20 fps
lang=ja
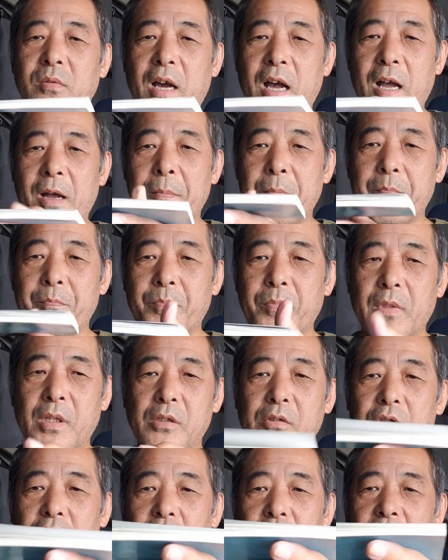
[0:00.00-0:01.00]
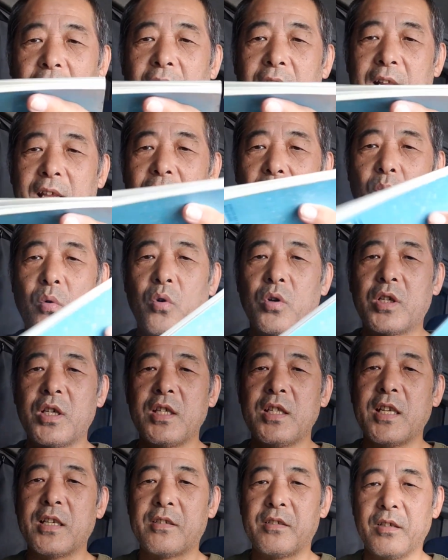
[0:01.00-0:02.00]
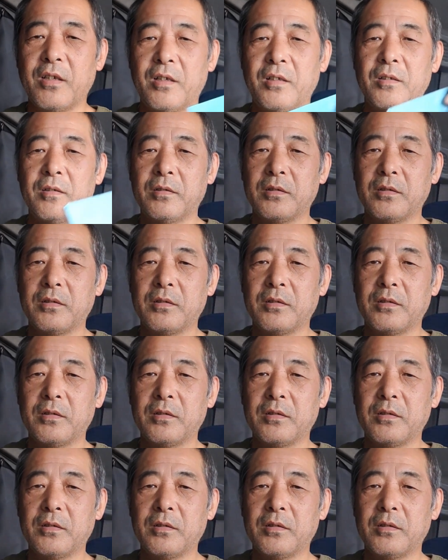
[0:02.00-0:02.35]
は、器がね、大きいんですよ。